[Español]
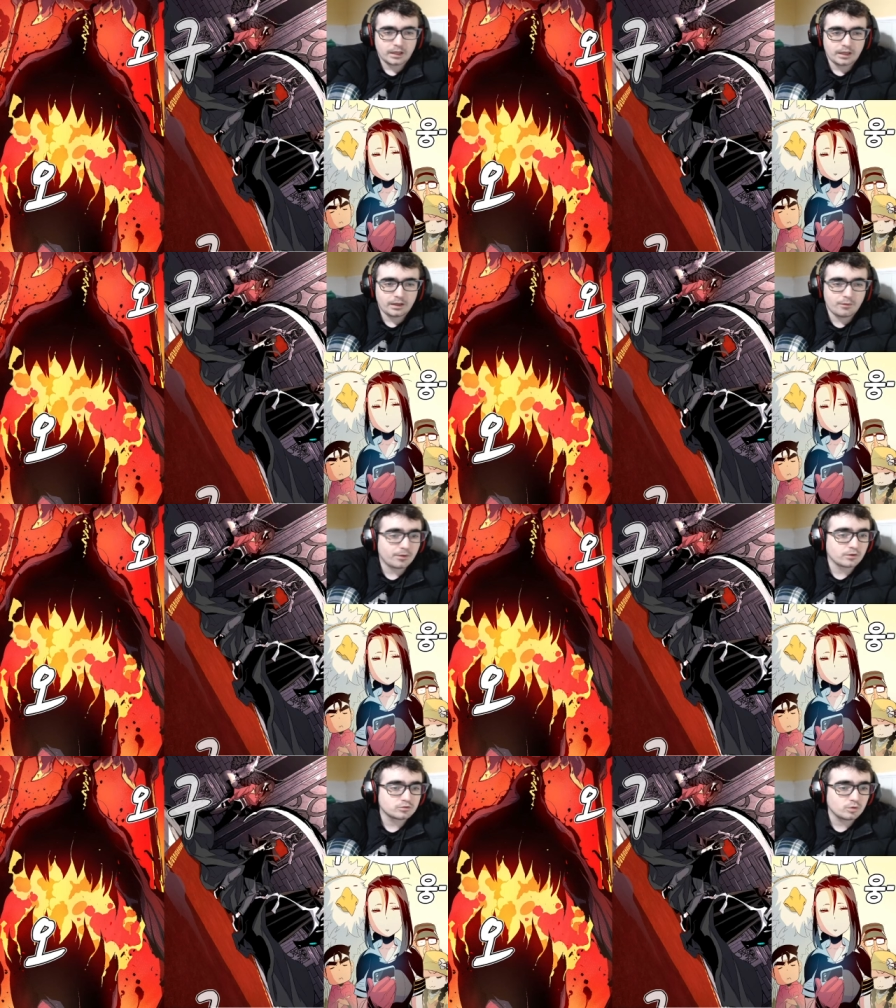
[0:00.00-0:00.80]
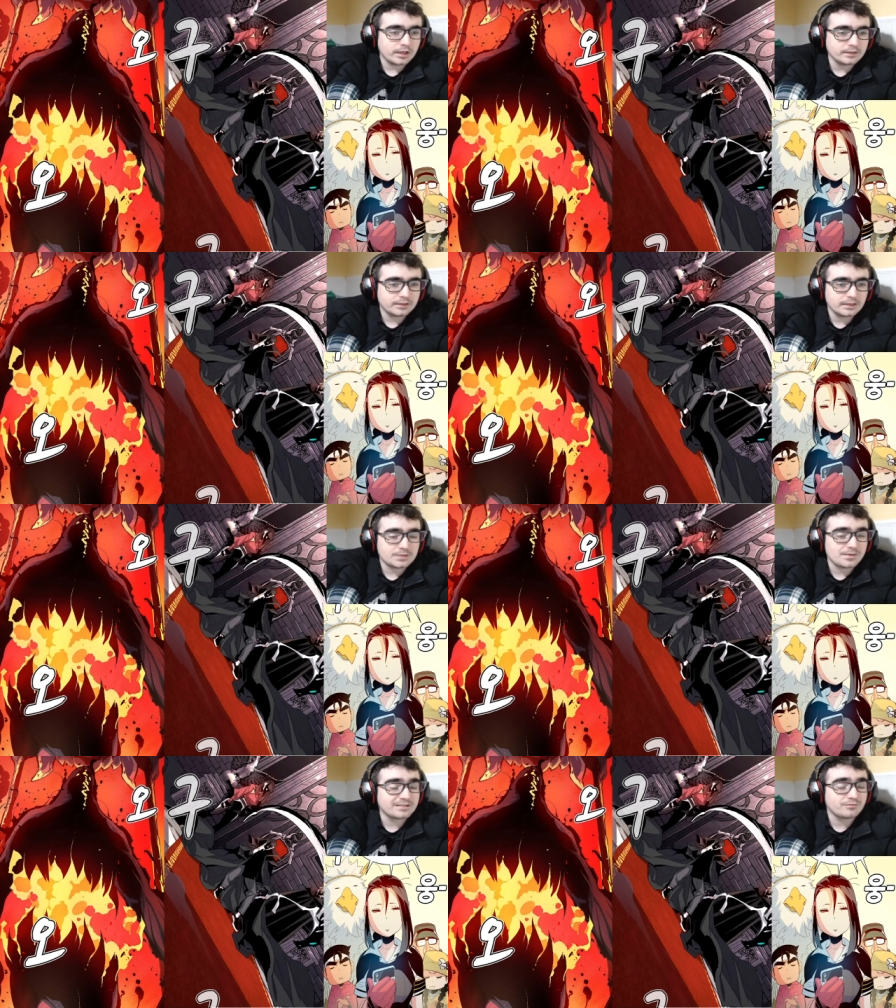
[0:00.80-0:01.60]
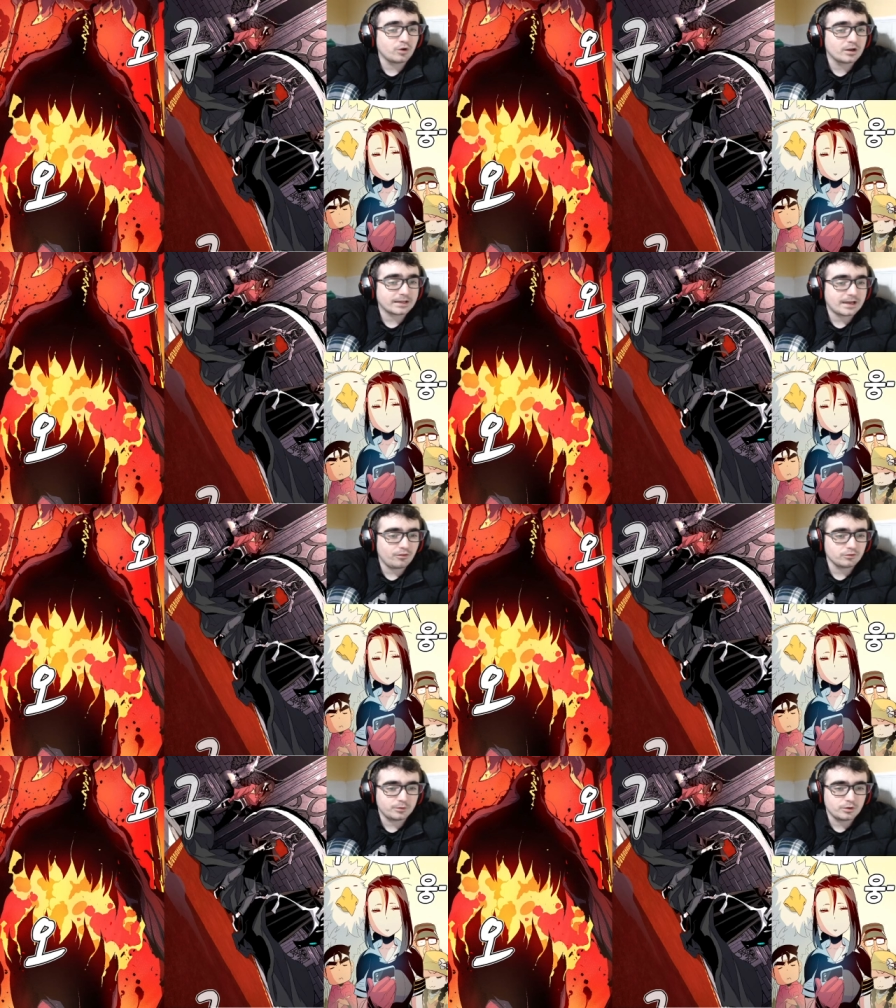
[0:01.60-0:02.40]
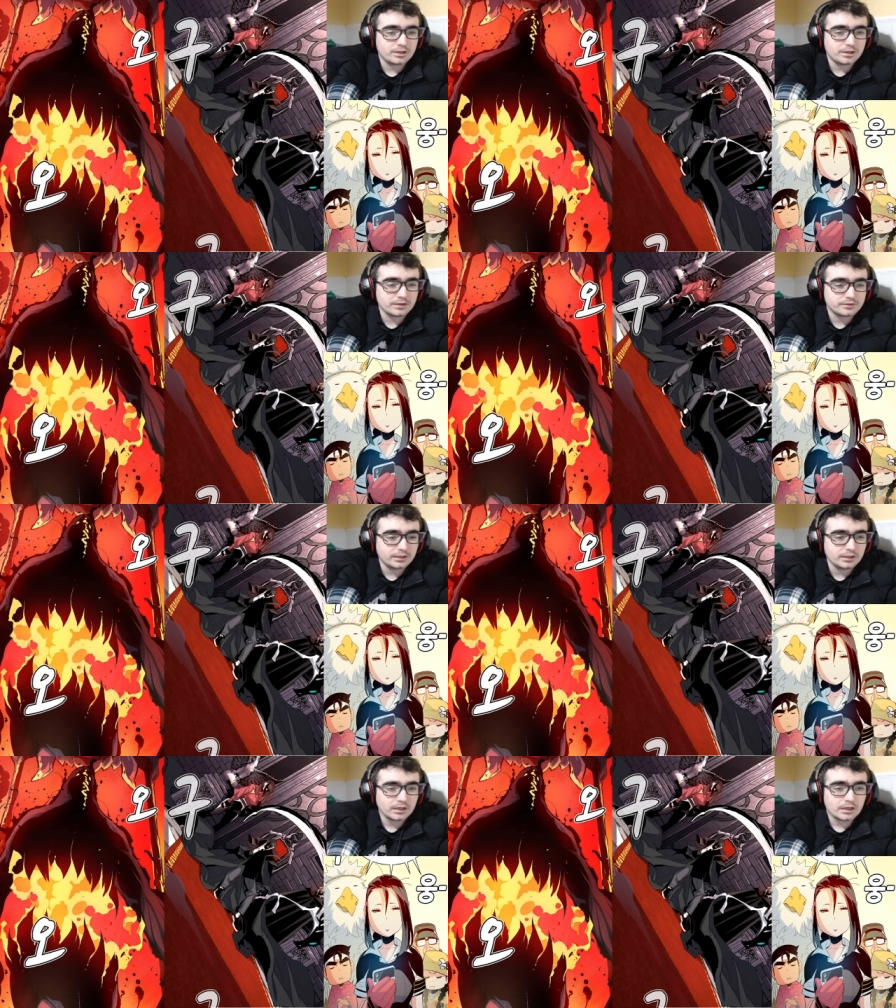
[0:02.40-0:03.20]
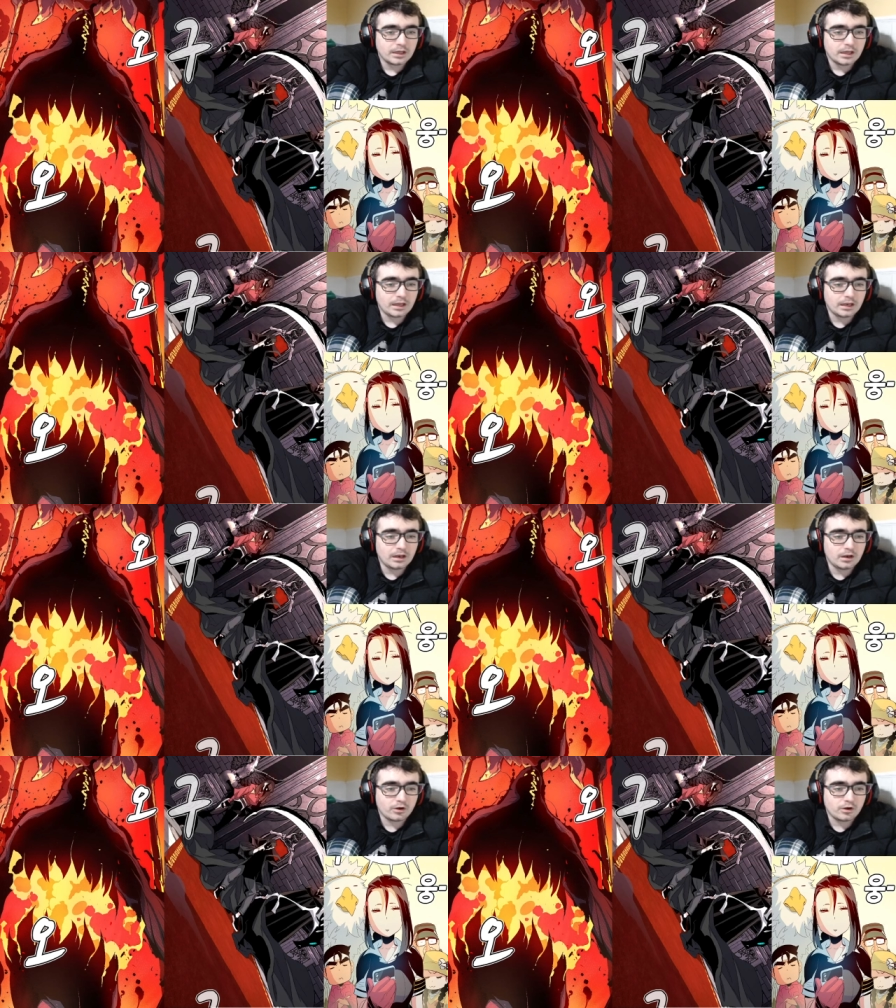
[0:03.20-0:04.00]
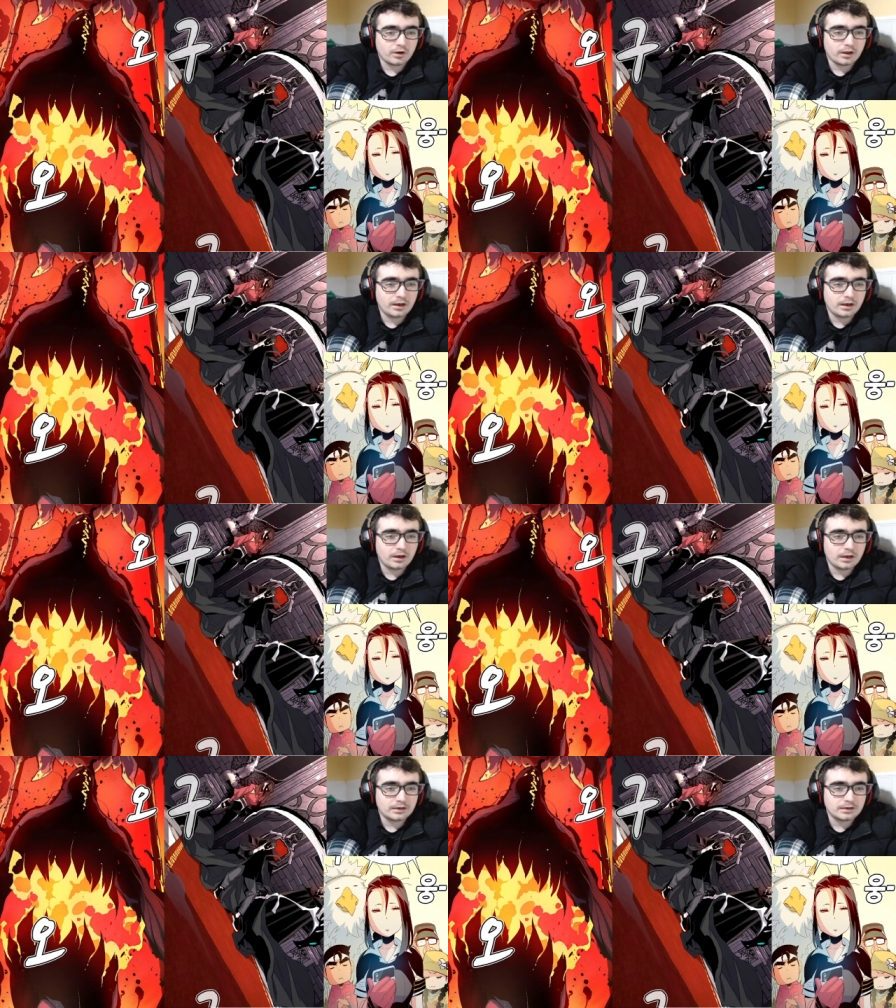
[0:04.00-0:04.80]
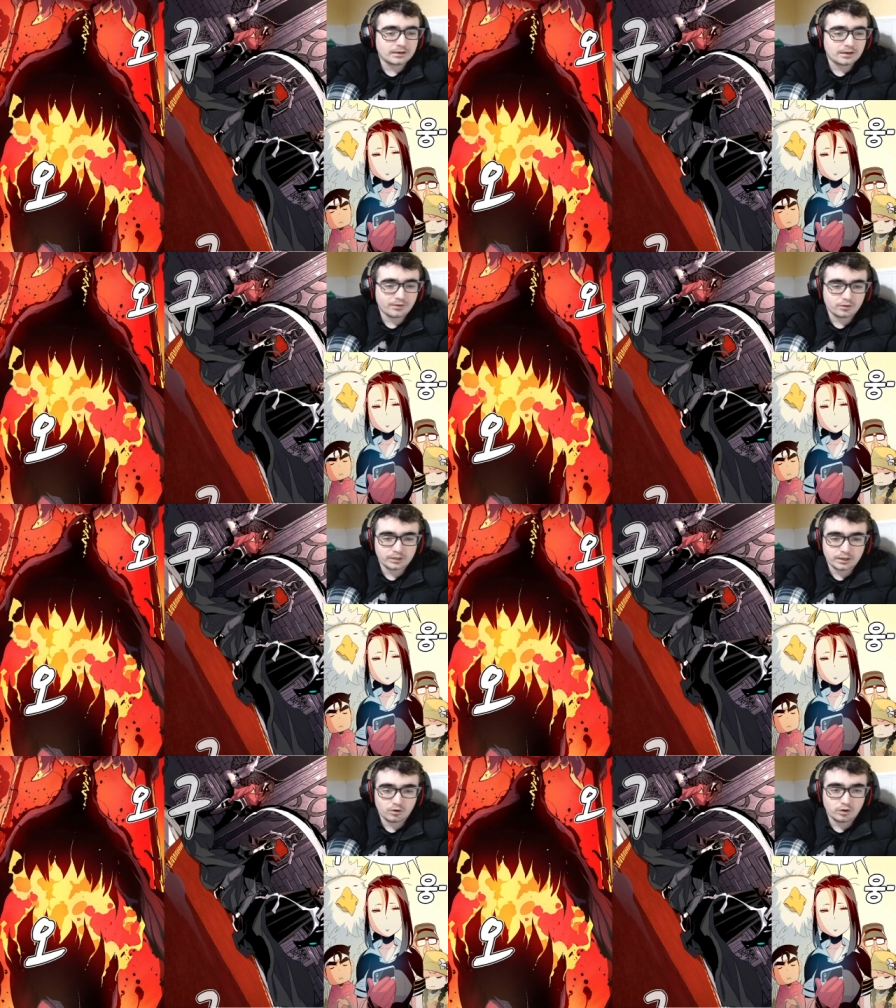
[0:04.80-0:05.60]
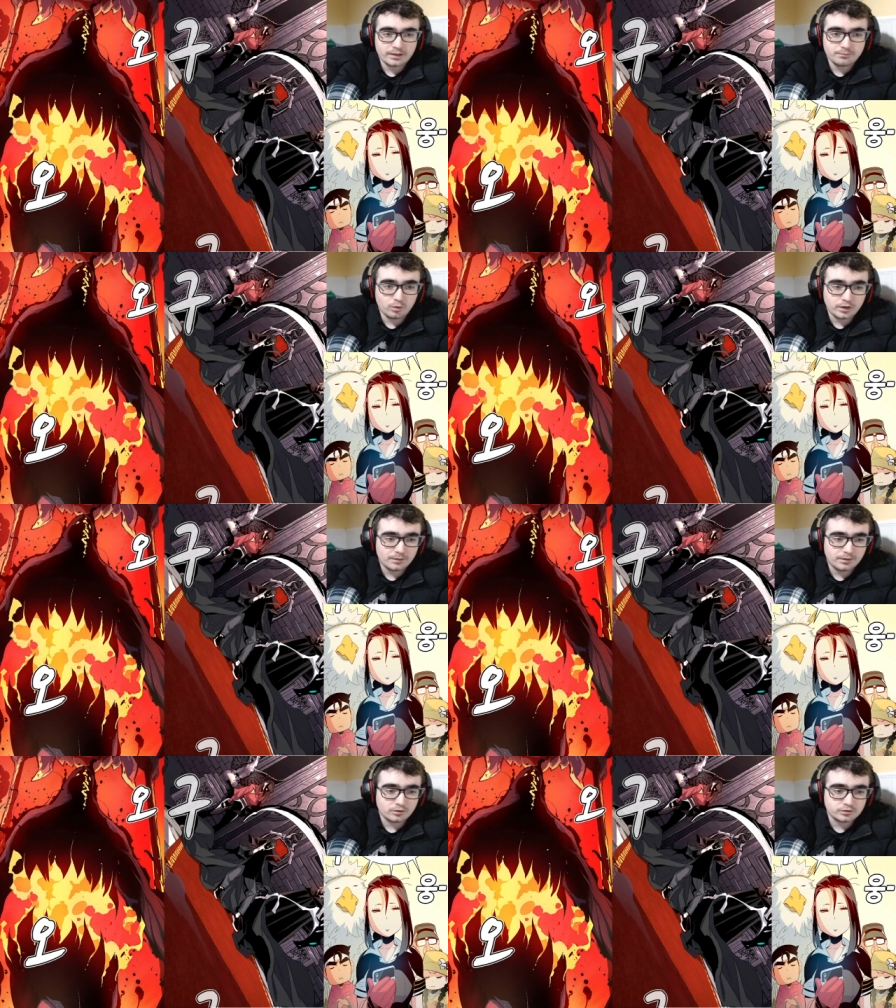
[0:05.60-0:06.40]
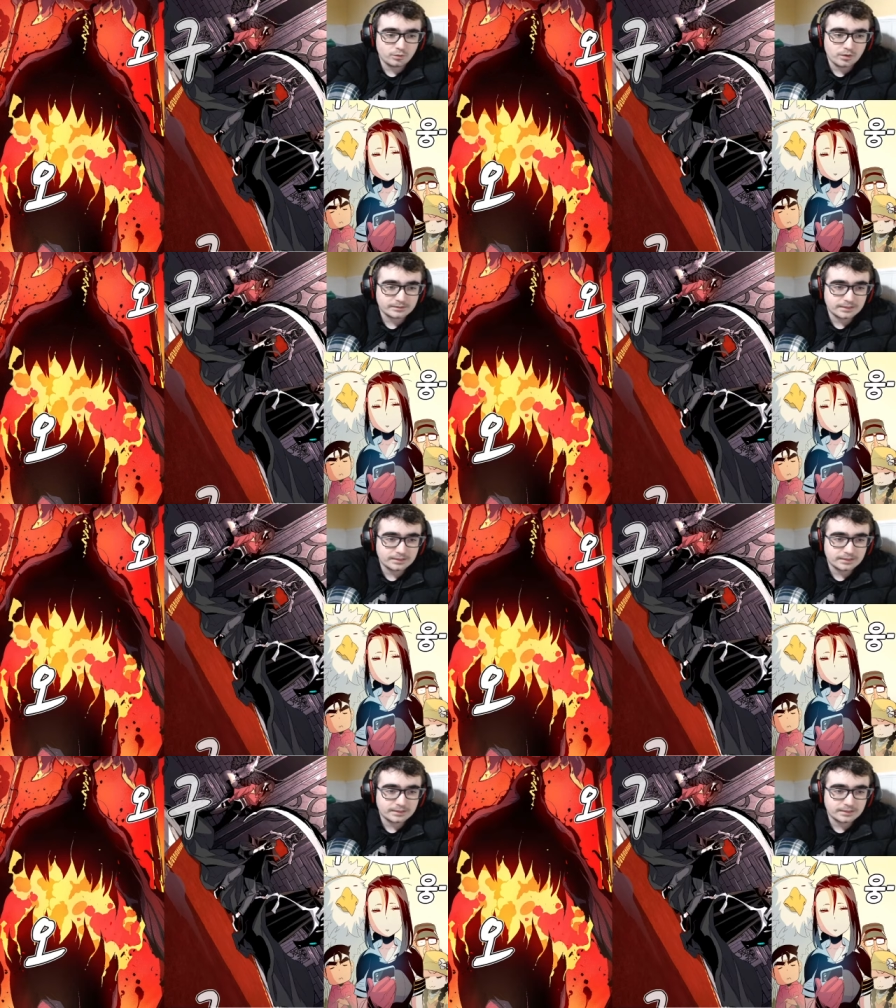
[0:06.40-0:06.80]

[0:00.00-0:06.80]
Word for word: eh, vuelve con su gente, se ve que fueron atacados, pero GG Easy el, el sacerdote rogue invulnerable consigue unas